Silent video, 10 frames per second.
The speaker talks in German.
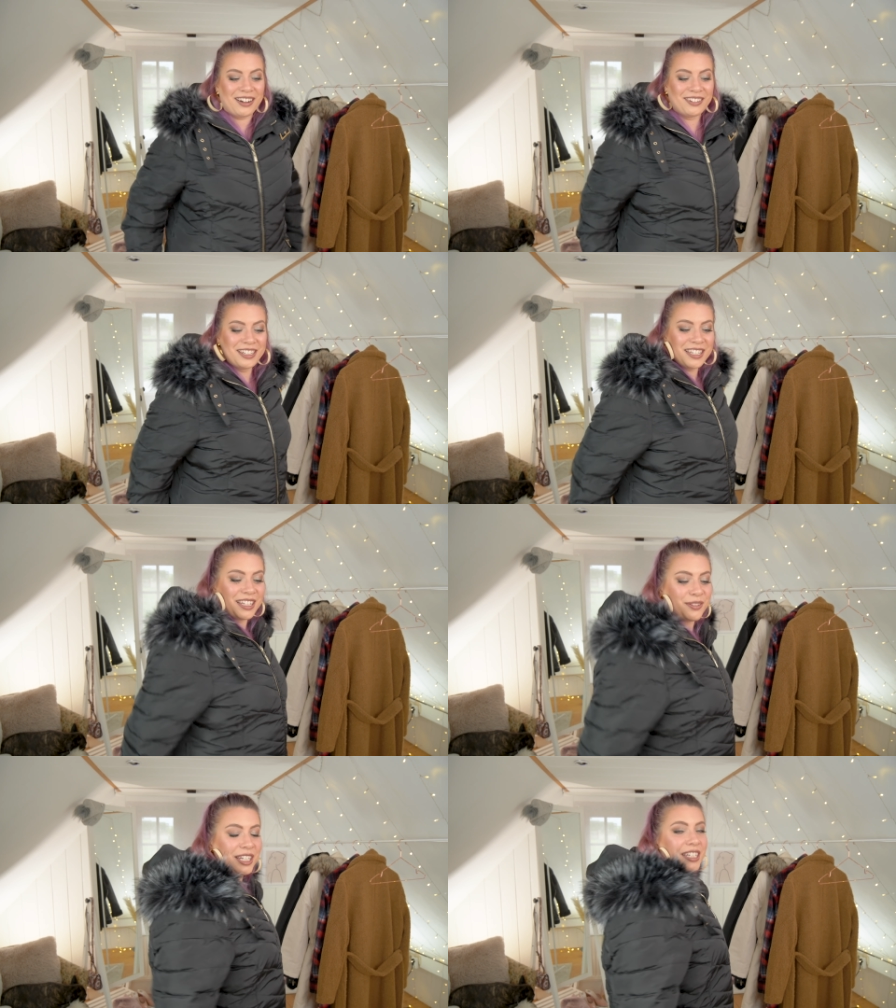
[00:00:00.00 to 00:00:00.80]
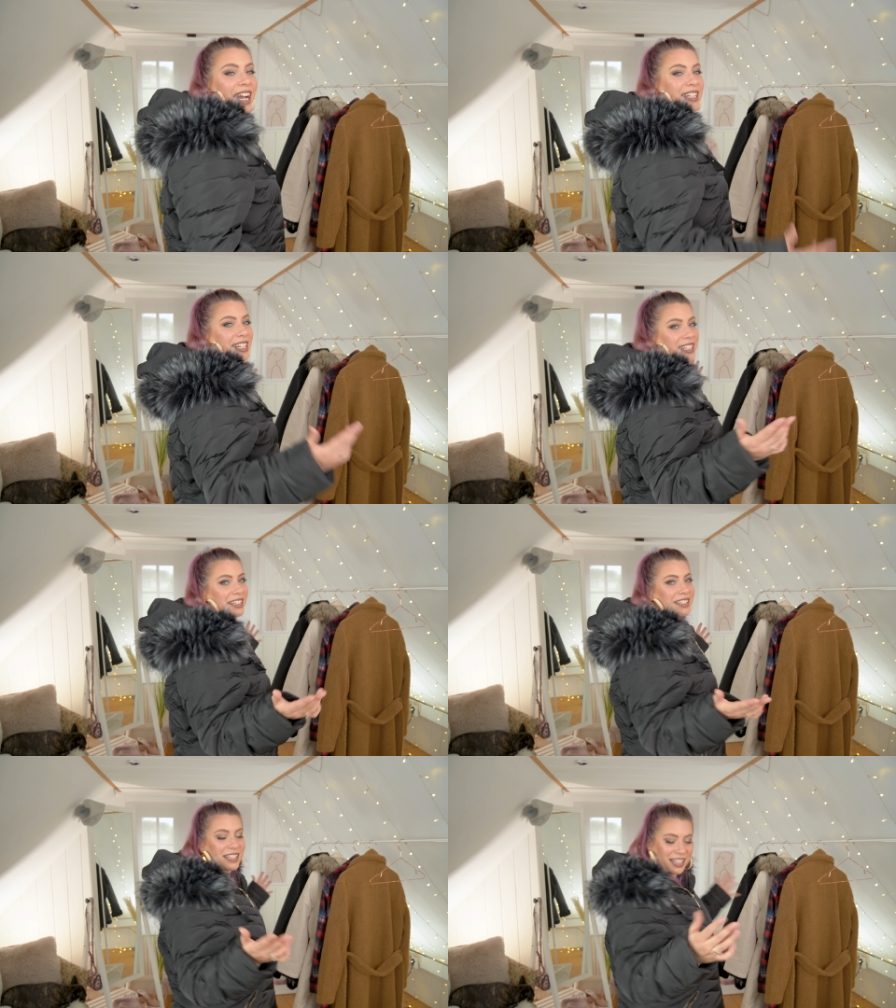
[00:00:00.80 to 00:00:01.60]
Und ich finde, die hat halt
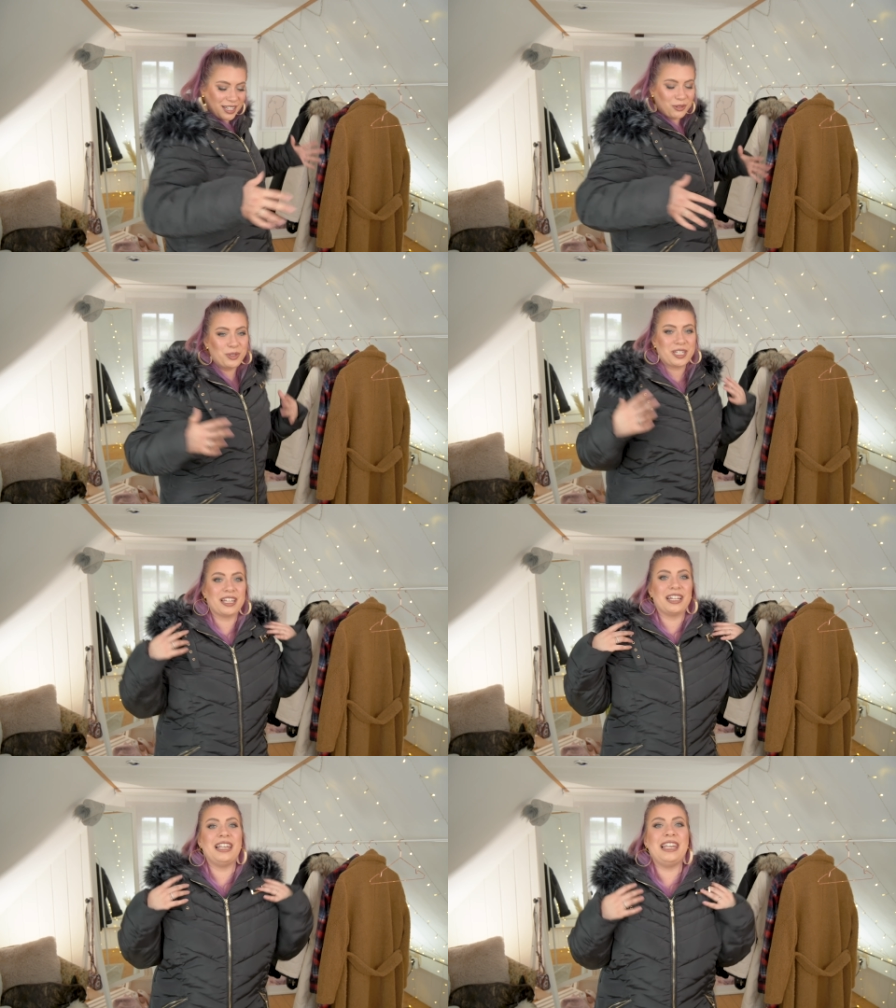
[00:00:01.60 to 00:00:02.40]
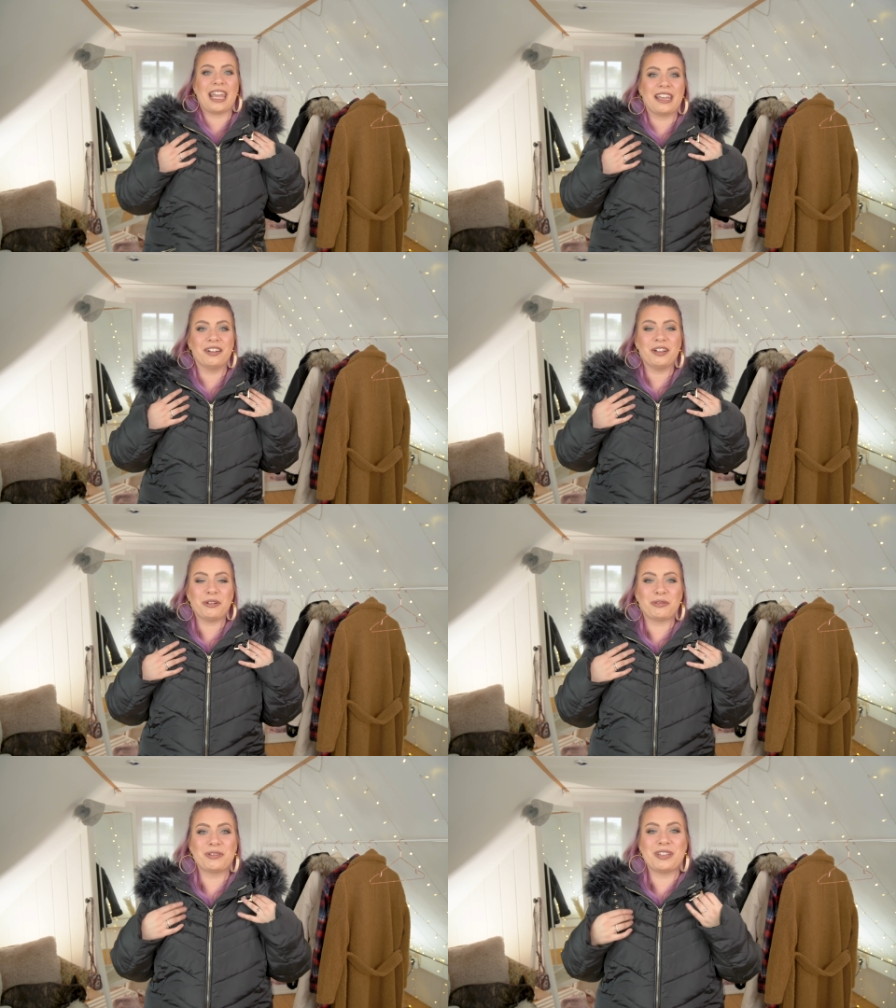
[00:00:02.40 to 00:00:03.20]
eine sehr, sehr gute Länge
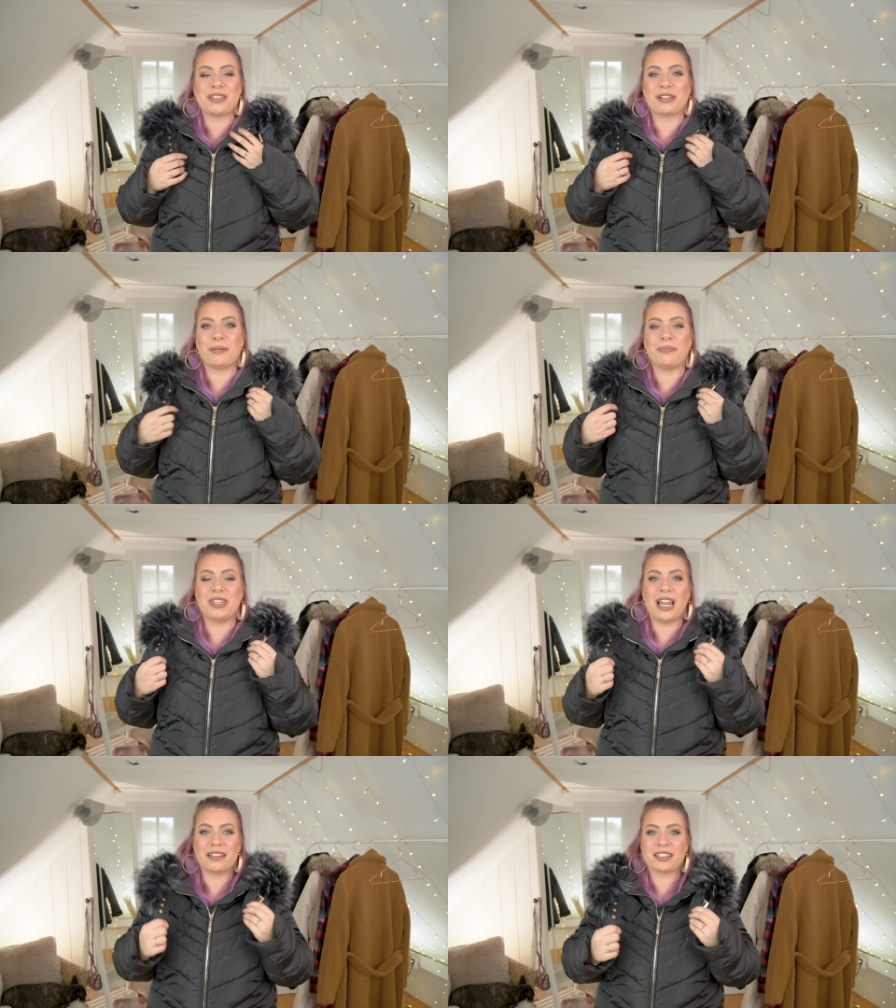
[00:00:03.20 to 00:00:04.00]
und ähm, ja,